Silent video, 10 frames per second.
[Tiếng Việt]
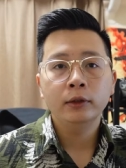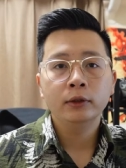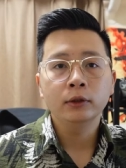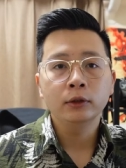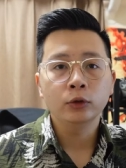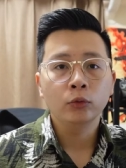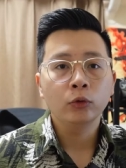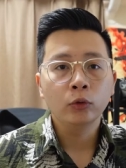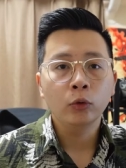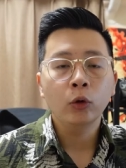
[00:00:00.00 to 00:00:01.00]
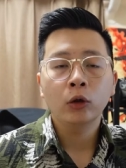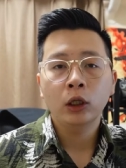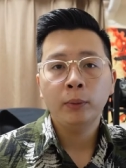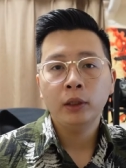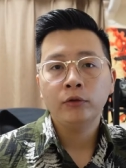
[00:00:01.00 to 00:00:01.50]
sử dụng Google
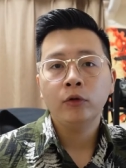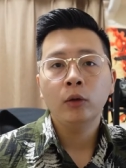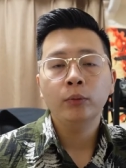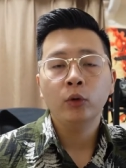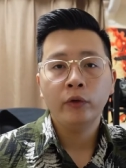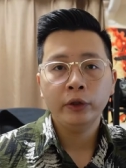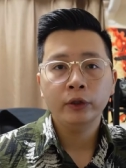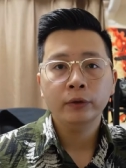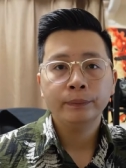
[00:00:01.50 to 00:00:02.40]
Cloud Platform Provider.